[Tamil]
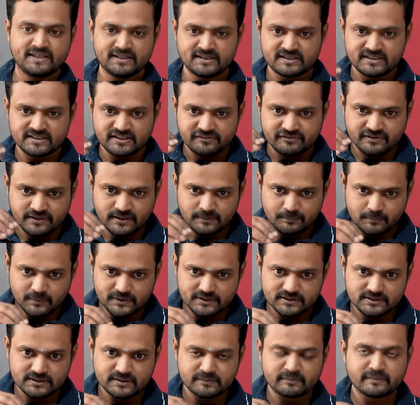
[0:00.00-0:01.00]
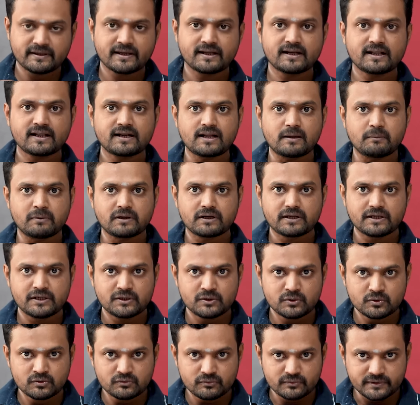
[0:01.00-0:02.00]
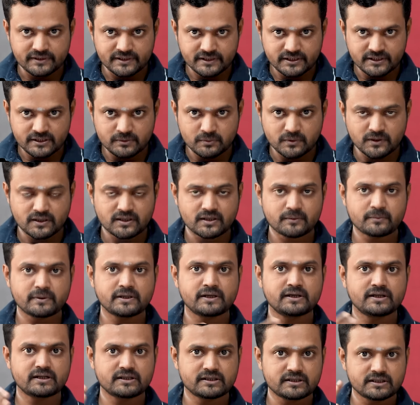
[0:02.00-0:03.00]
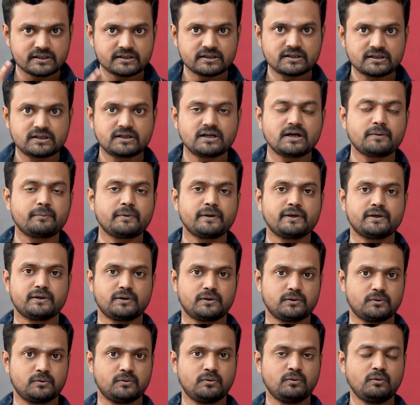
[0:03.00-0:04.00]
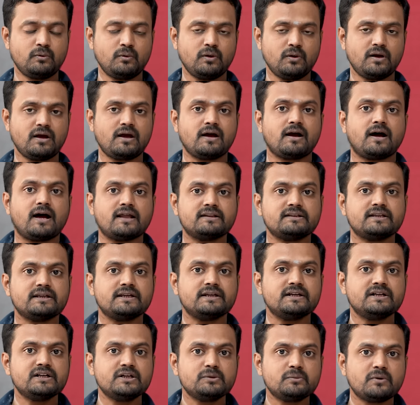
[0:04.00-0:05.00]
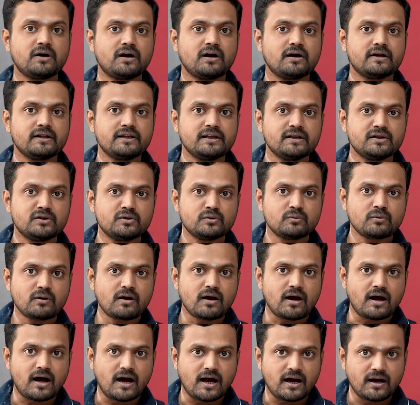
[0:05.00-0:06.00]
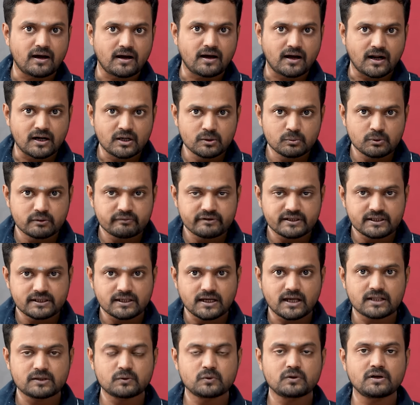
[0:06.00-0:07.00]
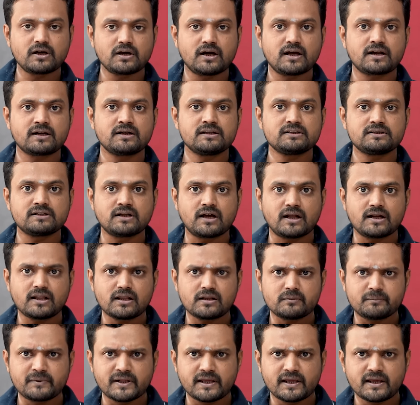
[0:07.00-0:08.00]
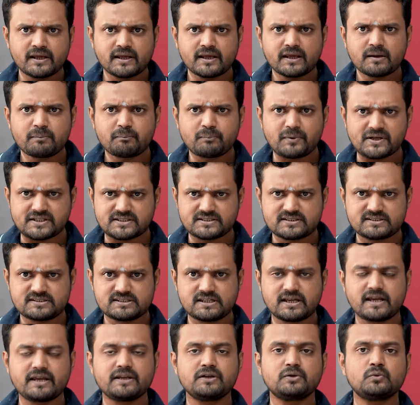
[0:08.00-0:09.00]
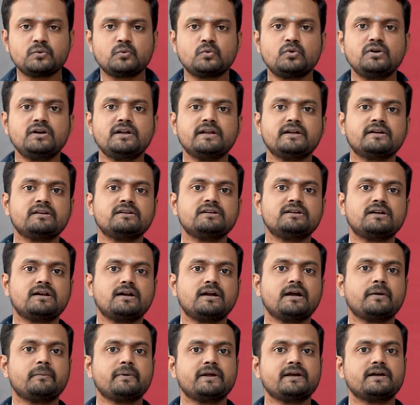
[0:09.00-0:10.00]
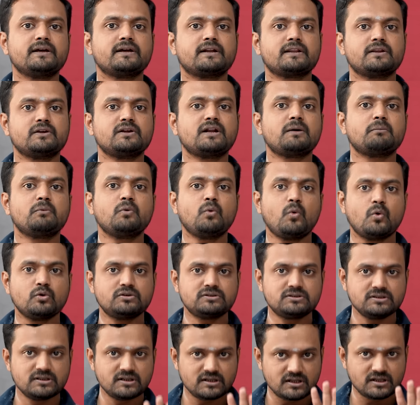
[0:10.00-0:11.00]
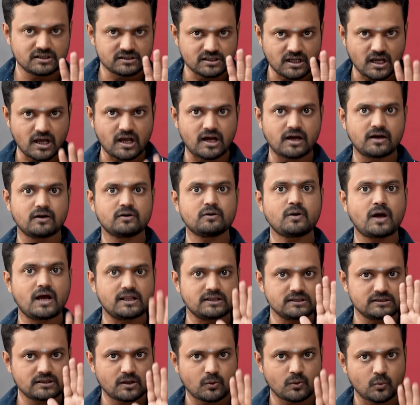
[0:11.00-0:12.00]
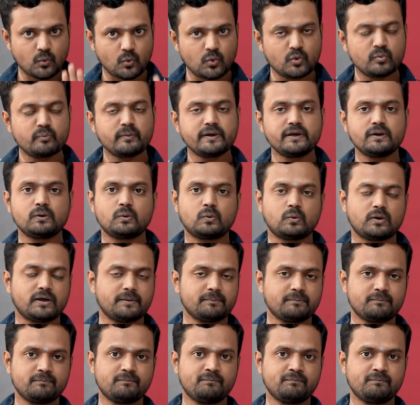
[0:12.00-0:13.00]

இந்த விருப்பத்தின் மேலே நமக்கு இன்னும் ஈடுபாடு அப்படிங்கிறது இருக்குது அப்படிங்கிறதும் அந்த ஈடுபாடு இன்னும் அனுபவிக்காத ஒரு காரணத்தினால அப்படியே பச்சை இன்னும் உள்ளே இருந்துகிட்டு இருக்கு அப்படிங்கிறதையும் நம்ம ஒத்துக்கிட்டு தான் ஆகணும் அதுதான் உண்மையும் கூட